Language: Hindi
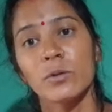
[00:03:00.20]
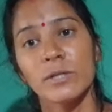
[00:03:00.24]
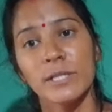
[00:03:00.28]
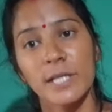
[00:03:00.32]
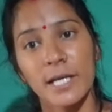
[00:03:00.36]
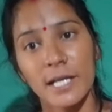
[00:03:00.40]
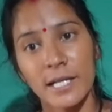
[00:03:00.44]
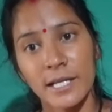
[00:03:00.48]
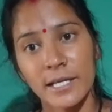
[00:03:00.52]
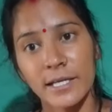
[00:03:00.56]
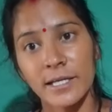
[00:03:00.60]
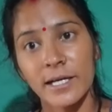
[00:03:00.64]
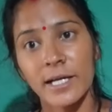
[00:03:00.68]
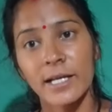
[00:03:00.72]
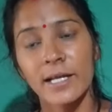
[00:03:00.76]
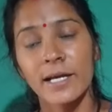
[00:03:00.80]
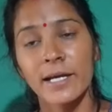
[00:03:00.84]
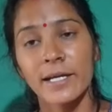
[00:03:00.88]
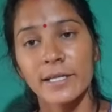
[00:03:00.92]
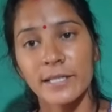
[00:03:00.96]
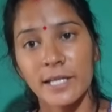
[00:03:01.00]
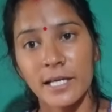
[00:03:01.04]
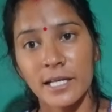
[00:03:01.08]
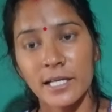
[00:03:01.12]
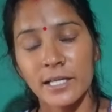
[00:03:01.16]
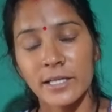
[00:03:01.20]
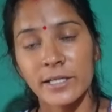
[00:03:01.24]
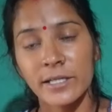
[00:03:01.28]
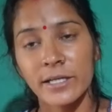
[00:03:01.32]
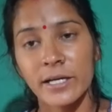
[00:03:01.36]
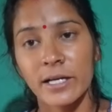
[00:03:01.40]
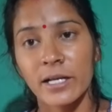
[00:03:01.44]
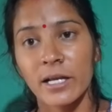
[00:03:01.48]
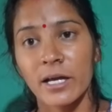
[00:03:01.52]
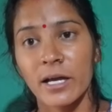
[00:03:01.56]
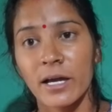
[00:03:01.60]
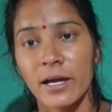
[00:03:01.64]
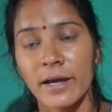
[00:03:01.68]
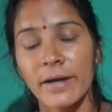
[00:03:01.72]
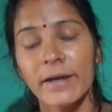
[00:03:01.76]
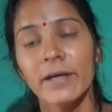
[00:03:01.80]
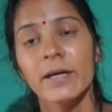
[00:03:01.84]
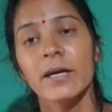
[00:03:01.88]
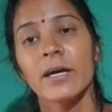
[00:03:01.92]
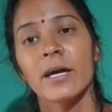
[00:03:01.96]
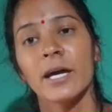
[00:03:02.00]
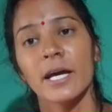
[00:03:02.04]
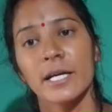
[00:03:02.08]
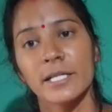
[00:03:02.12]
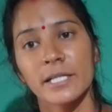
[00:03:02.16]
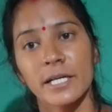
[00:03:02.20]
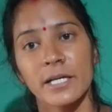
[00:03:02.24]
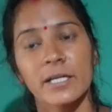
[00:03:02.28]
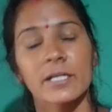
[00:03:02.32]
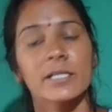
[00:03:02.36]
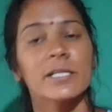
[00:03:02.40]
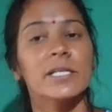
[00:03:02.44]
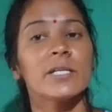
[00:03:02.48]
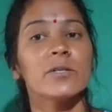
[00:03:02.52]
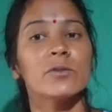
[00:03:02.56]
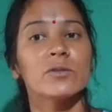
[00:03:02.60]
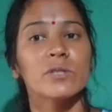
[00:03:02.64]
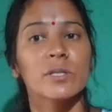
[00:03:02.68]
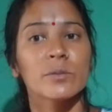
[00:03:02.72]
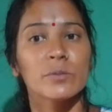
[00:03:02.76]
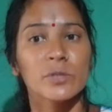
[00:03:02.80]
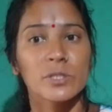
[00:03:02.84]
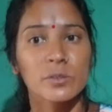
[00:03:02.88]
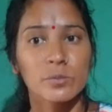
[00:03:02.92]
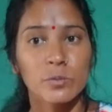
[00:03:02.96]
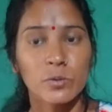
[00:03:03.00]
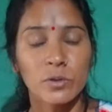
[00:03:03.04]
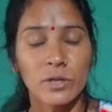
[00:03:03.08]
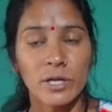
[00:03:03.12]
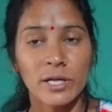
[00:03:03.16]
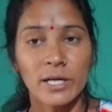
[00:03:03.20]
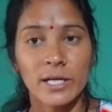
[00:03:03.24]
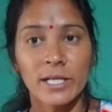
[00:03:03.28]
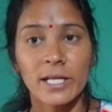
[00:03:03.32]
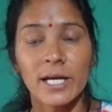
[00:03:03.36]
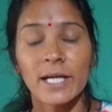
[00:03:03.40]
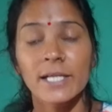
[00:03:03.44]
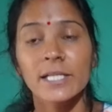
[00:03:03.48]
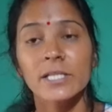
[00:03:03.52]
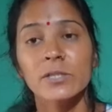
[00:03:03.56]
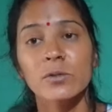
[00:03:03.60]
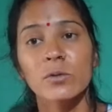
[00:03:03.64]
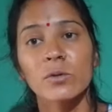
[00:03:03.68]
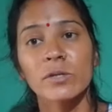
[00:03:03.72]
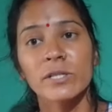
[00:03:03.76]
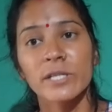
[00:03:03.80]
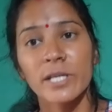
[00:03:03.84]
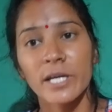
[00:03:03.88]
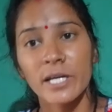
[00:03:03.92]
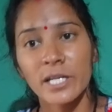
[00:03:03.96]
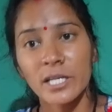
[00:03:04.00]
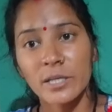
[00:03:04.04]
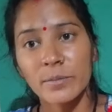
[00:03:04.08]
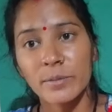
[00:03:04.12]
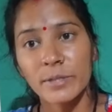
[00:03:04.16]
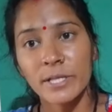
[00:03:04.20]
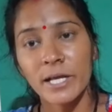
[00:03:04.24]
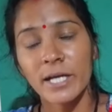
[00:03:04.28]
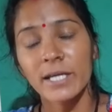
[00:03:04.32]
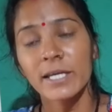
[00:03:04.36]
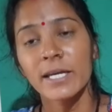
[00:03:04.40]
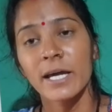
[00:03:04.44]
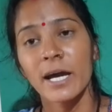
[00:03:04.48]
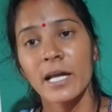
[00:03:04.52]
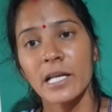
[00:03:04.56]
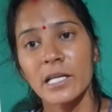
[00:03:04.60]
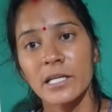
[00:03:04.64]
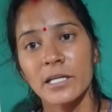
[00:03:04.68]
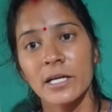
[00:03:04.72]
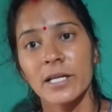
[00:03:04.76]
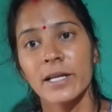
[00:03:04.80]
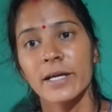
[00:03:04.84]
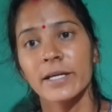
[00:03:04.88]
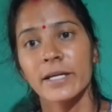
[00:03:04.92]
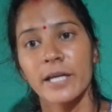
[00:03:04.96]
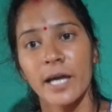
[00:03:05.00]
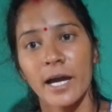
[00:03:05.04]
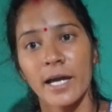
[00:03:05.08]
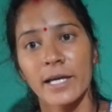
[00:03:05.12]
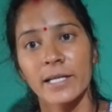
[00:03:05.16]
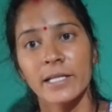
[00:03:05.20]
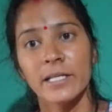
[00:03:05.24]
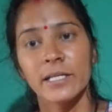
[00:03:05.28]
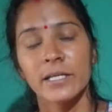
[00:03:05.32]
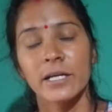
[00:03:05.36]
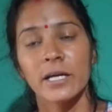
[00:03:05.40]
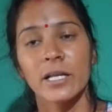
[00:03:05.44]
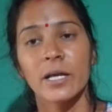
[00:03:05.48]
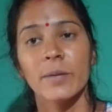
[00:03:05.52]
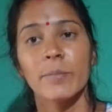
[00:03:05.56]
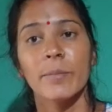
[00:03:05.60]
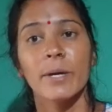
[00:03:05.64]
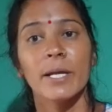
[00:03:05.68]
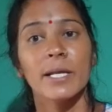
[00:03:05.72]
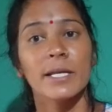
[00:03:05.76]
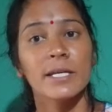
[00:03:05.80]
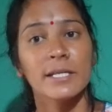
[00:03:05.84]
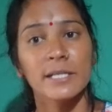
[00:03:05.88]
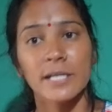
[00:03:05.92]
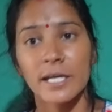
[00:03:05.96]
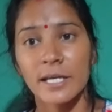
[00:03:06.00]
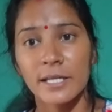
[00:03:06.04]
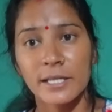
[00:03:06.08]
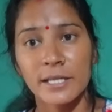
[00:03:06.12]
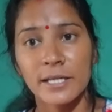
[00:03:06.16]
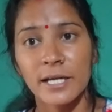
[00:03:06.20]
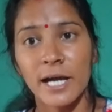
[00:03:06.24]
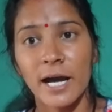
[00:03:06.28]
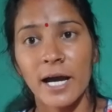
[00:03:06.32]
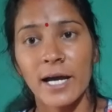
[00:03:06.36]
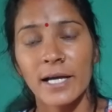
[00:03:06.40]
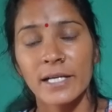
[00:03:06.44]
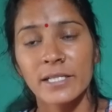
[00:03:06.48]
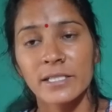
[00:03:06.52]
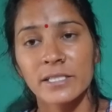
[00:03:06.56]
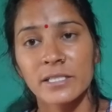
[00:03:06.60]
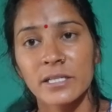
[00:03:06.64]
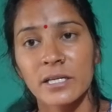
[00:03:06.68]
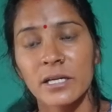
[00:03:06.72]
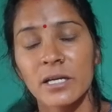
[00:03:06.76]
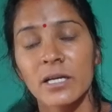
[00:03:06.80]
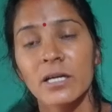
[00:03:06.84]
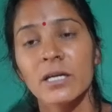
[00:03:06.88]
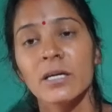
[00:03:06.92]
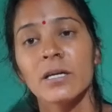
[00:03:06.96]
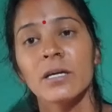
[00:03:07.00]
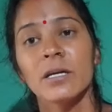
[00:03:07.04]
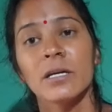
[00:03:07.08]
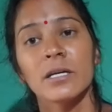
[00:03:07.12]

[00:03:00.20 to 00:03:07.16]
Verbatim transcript: तो ये लीगल है ये लीगल है ऐसा करके उसने मुझे बोल रखा था इसको ये नहीं पता क्या लीगल है क्या इनलीगल है मैंने ये नहीं कहा इससे